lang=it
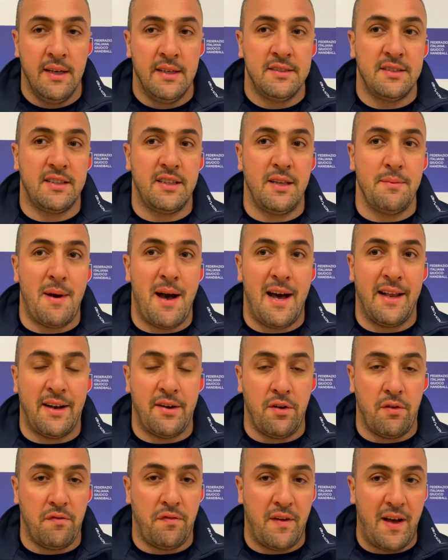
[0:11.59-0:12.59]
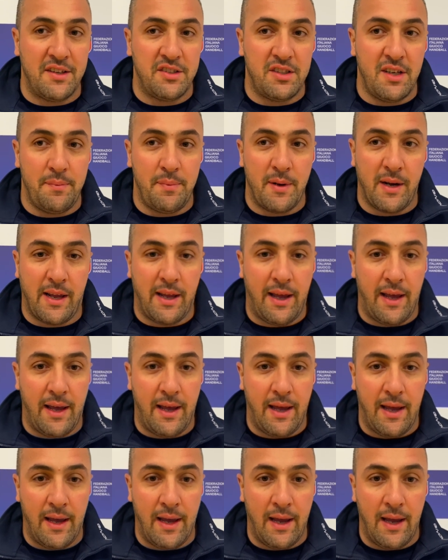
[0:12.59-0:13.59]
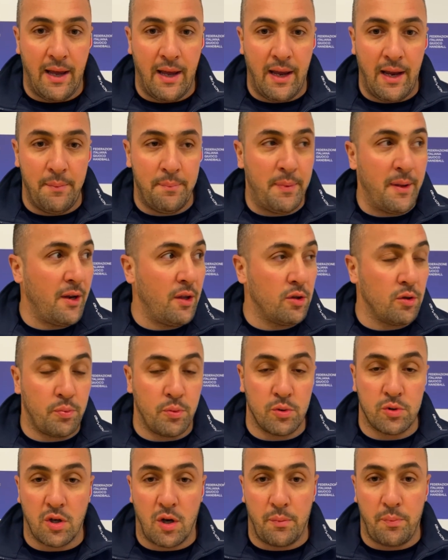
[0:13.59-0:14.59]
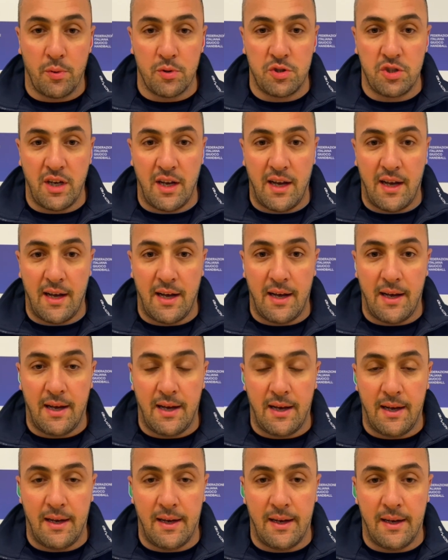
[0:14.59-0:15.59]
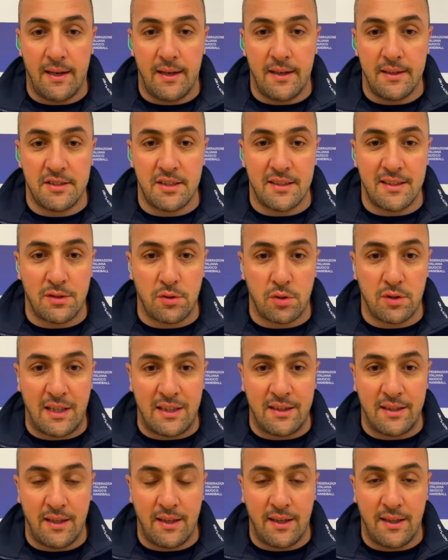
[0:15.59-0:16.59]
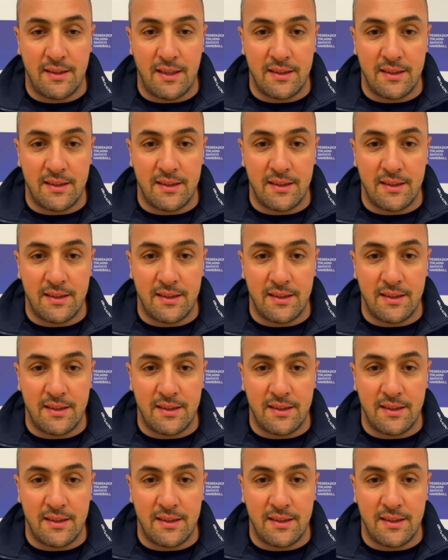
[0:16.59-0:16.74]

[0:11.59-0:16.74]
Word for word: Settimana non facile perché il periodo purtroppo ci ha, ci ha dato tante,